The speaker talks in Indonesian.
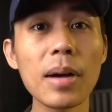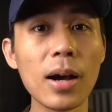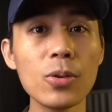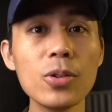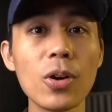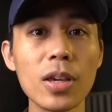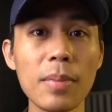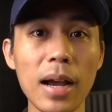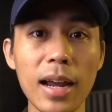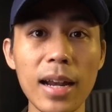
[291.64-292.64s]
mau doi
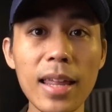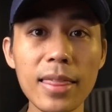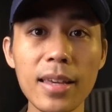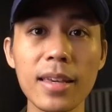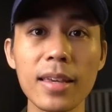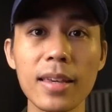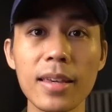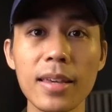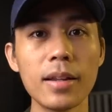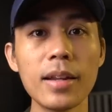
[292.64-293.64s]
makan nanti.
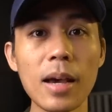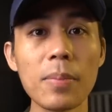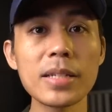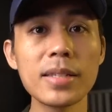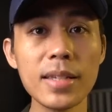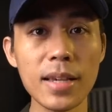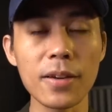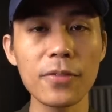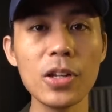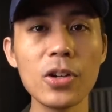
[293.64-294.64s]
Nah pastinya
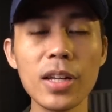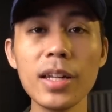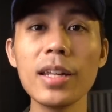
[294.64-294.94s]
video ini